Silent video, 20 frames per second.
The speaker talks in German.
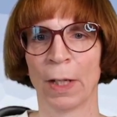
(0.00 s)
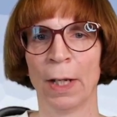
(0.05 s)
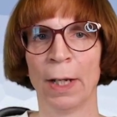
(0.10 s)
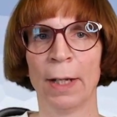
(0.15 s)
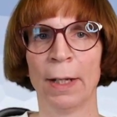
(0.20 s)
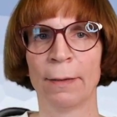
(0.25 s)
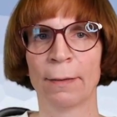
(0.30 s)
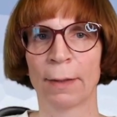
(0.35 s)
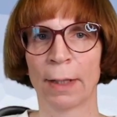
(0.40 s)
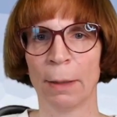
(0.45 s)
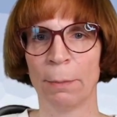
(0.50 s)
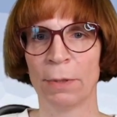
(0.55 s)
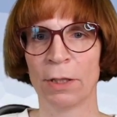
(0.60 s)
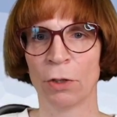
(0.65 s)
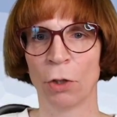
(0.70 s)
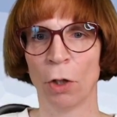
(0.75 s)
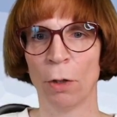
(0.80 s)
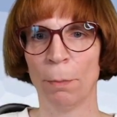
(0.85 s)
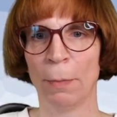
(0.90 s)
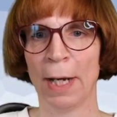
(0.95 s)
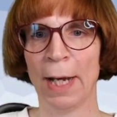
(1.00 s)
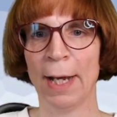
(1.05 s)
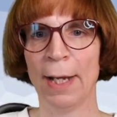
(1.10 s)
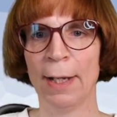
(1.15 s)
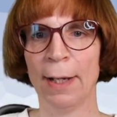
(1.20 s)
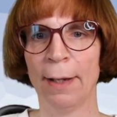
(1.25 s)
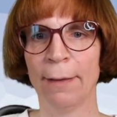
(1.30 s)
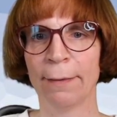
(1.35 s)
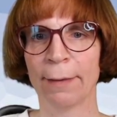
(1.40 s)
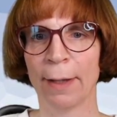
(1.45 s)
Jetzt gebe ich nochmal
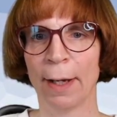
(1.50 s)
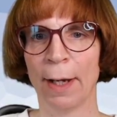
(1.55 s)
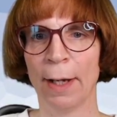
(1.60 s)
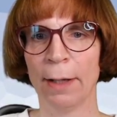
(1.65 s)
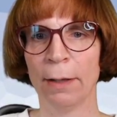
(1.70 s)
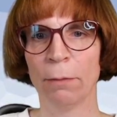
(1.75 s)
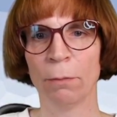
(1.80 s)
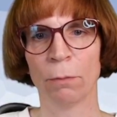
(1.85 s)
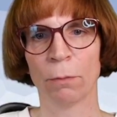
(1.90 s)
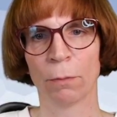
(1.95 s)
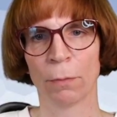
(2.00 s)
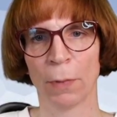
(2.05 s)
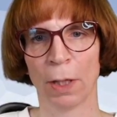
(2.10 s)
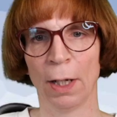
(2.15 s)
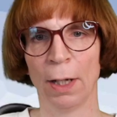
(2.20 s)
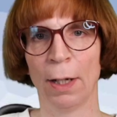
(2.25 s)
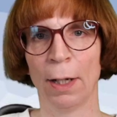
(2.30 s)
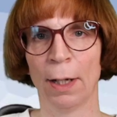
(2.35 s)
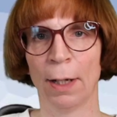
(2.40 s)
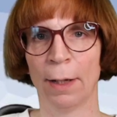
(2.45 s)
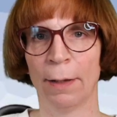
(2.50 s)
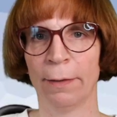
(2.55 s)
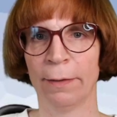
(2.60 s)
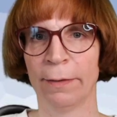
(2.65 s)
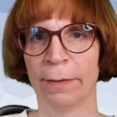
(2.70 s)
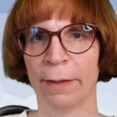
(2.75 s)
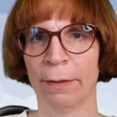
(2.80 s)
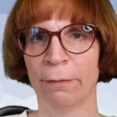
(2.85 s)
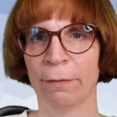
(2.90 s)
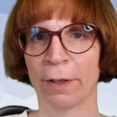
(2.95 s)
ls ein. Aha, ich
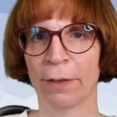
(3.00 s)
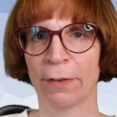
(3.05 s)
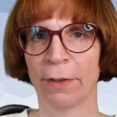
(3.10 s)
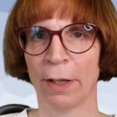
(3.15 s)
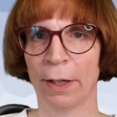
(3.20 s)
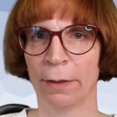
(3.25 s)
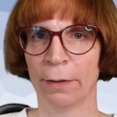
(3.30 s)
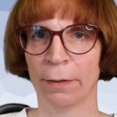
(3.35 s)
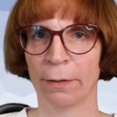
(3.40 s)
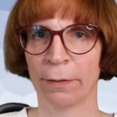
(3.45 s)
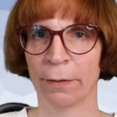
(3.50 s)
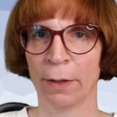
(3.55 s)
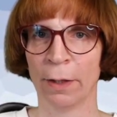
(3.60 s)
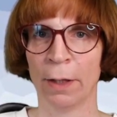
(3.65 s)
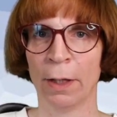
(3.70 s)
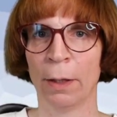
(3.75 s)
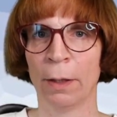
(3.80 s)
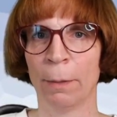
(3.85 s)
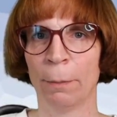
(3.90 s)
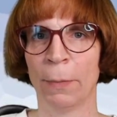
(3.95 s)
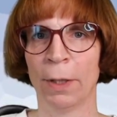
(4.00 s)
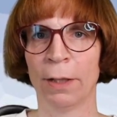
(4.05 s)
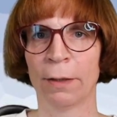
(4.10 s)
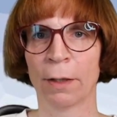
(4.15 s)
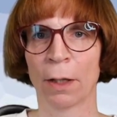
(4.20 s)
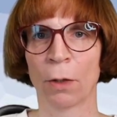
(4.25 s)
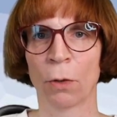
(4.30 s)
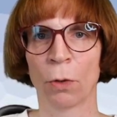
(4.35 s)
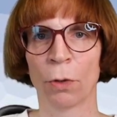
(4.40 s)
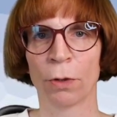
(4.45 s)
sehe im Verzeichnis. Im
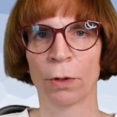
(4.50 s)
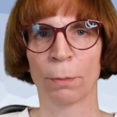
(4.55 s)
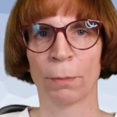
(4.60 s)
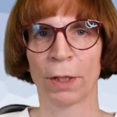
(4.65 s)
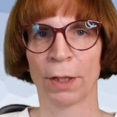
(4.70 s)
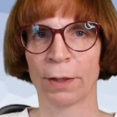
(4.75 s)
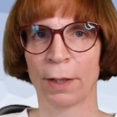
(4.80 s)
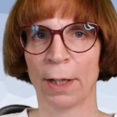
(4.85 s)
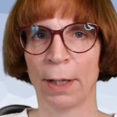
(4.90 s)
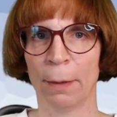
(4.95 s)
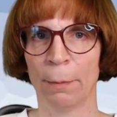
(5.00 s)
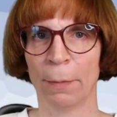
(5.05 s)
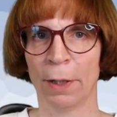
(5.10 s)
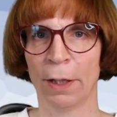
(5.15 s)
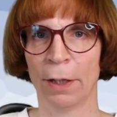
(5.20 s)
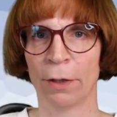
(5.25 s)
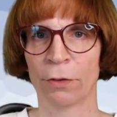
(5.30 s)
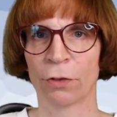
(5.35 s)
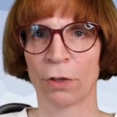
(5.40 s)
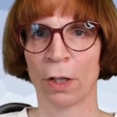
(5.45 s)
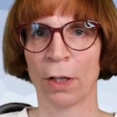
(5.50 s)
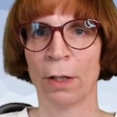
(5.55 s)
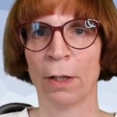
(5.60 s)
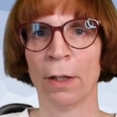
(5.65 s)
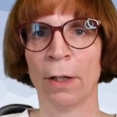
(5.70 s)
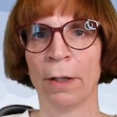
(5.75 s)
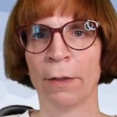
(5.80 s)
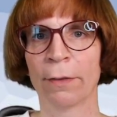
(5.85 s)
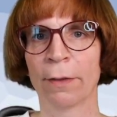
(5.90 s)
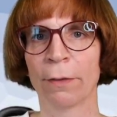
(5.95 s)
Hintergrund, im Dateimanager,
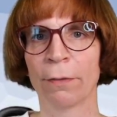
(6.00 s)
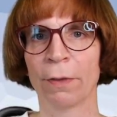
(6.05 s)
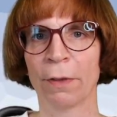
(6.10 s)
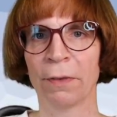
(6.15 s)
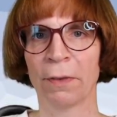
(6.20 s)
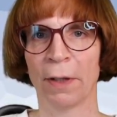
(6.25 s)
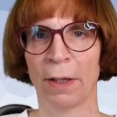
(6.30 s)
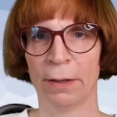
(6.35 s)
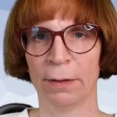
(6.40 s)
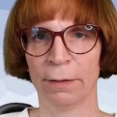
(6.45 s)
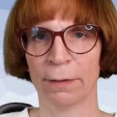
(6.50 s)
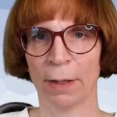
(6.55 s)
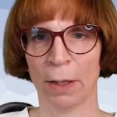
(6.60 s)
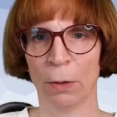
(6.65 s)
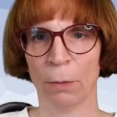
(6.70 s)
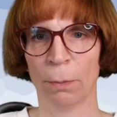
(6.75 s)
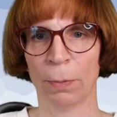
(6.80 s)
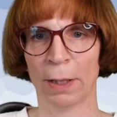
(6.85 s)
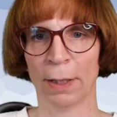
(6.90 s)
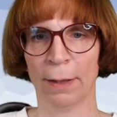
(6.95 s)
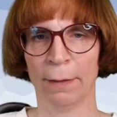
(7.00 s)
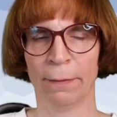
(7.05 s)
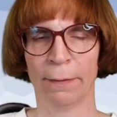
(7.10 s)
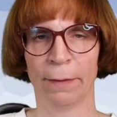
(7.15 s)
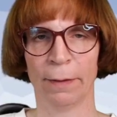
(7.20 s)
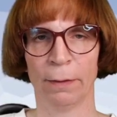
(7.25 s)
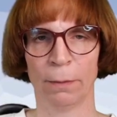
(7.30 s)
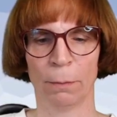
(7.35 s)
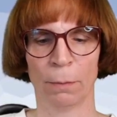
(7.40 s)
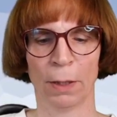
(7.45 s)
ist das Verzeichnis auch bereits
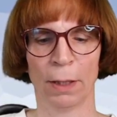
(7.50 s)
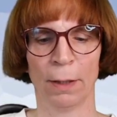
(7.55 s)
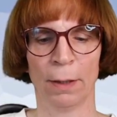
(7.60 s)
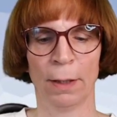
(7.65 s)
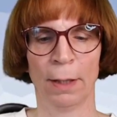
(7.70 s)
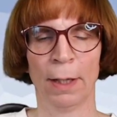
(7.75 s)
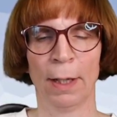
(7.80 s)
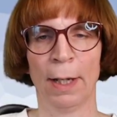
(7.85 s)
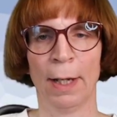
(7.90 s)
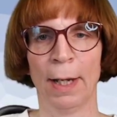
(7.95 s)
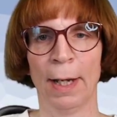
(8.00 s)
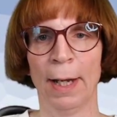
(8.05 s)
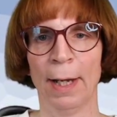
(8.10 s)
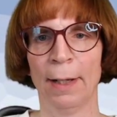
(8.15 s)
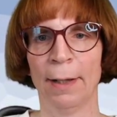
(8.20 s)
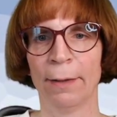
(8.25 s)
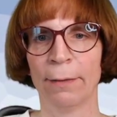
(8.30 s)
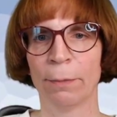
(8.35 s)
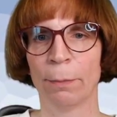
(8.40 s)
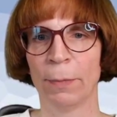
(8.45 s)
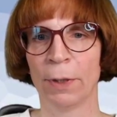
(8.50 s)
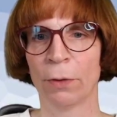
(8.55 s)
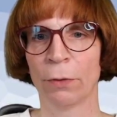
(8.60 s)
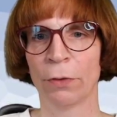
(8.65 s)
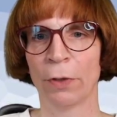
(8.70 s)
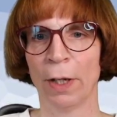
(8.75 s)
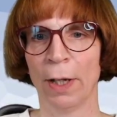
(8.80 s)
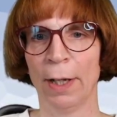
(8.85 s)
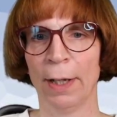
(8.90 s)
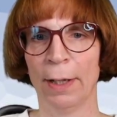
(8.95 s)
sichtbar.
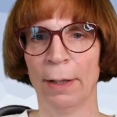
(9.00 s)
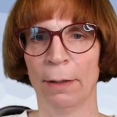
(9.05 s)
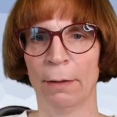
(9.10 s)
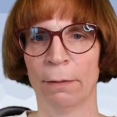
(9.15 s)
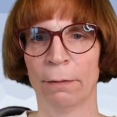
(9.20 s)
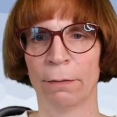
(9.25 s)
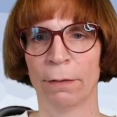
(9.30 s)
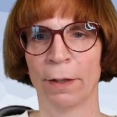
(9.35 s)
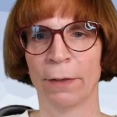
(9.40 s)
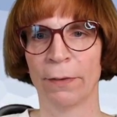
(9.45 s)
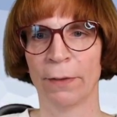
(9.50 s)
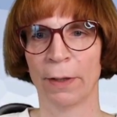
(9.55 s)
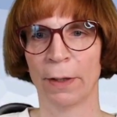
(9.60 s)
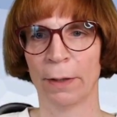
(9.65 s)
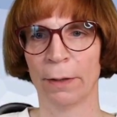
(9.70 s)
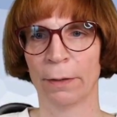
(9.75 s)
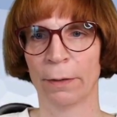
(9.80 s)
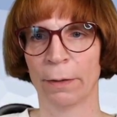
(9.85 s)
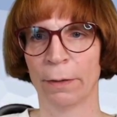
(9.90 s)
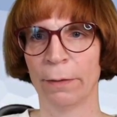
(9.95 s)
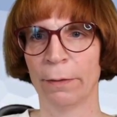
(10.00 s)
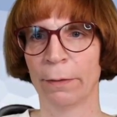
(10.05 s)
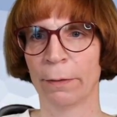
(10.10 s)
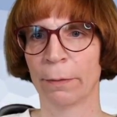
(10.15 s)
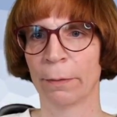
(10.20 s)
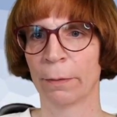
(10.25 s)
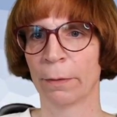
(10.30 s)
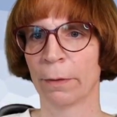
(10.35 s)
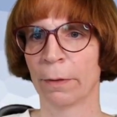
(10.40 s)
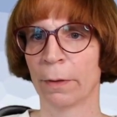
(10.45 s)
ls-al, Verzeichnis,
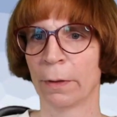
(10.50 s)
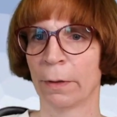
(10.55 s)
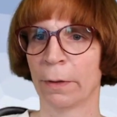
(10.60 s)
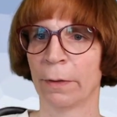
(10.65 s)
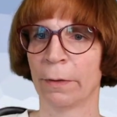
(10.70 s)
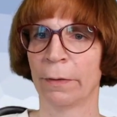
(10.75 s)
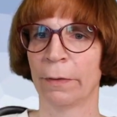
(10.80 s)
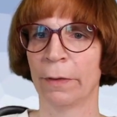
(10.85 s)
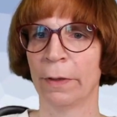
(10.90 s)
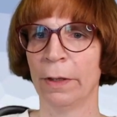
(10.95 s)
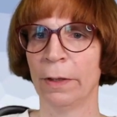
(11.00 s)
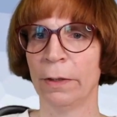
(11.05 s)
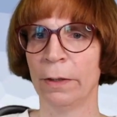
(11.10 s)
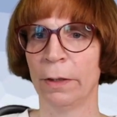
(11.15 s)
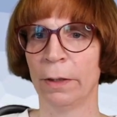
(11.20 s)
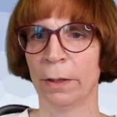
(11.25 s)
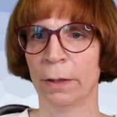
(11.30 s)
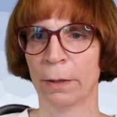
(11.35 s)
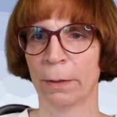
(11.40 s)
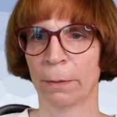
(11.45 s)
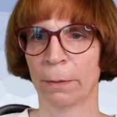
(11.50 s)
sehe ich hier.